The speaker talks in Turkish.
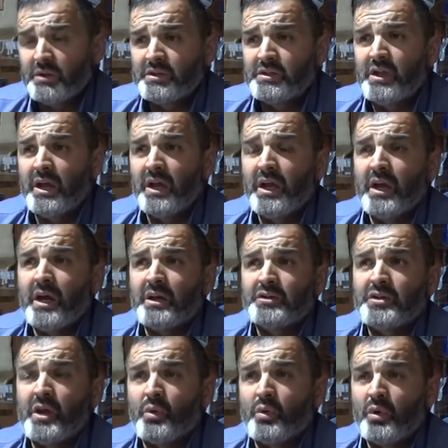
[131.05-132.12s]
İşte
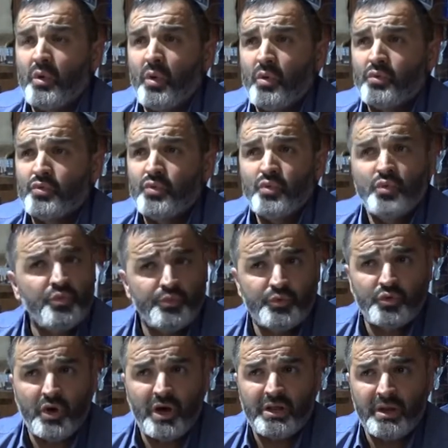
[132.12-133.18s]
aşağı yukarı
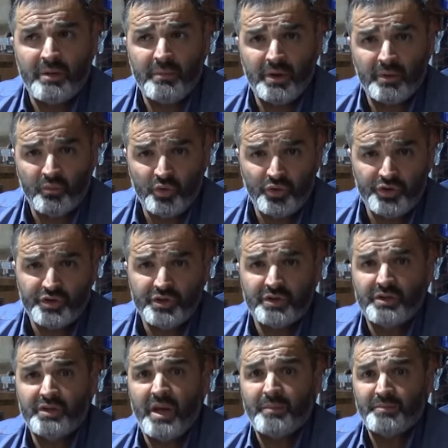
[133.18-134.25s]
3,5 aydan beri bunun
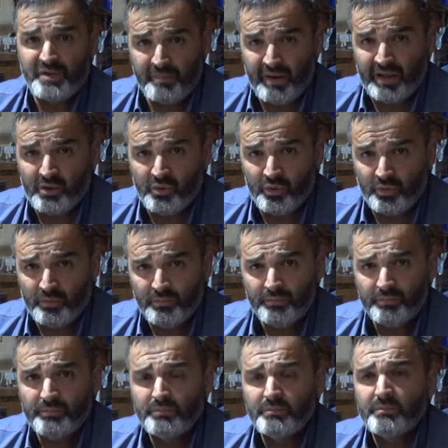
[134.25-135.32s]
için kepçe bekliyorum.
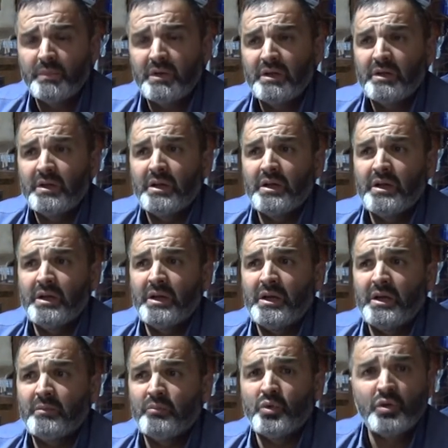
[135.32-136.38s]

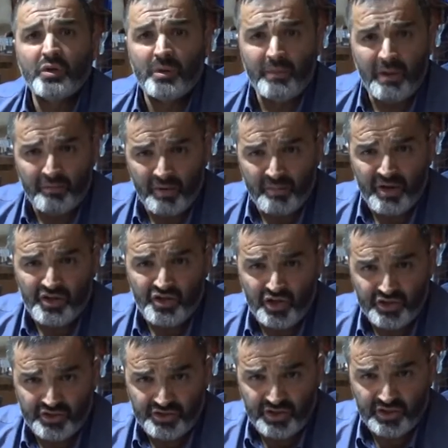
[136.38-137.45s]
E, bunu tamamlamaya
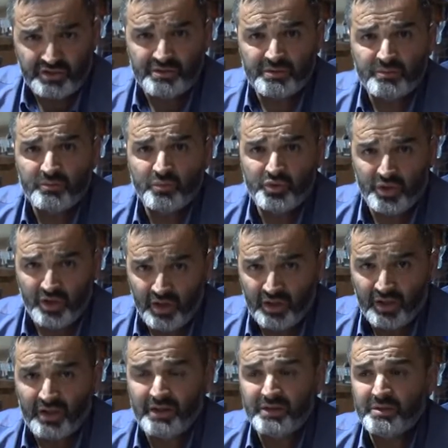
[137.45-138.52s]
çalışacağız. Bu sene
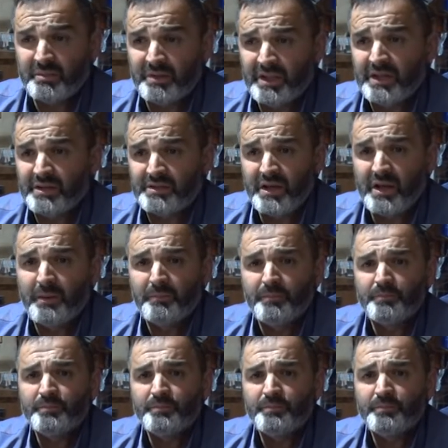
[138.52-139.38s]
Allah nasip ederse.